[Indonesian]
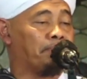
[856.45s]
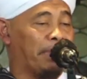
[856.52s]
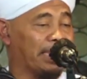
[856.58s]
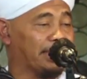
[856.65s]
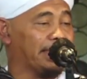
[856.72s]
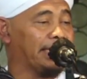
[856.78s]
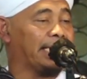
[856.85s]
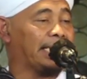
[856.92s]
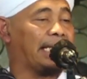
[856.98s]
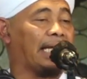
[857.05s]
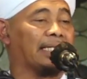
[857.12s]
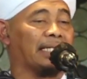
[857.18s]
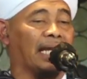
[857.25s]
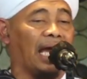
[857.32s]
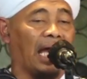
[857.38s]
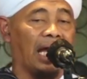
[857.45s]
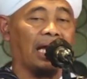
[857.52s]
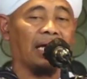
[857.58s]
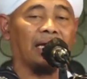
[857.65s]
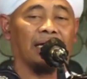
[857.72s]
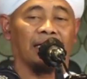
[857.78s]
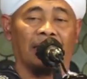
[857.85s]
pendidikan
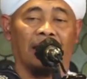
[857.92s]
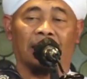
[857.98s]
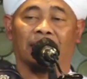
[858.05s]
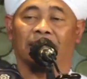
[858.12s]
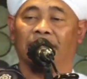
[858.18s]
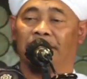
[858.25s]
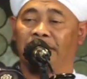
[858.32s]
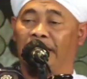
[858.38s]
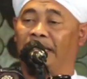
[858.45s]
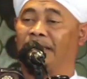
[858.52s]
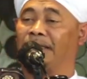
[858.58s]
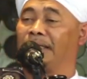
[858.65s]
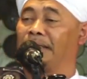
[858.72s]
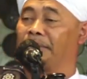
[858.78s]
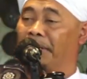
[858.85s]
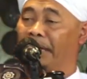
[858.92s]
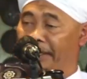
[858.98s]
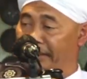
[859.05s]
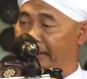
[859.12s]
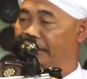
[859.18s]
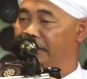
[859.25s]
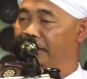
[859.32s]
akhlak yang
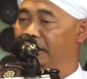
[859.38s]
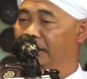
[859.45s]
baik.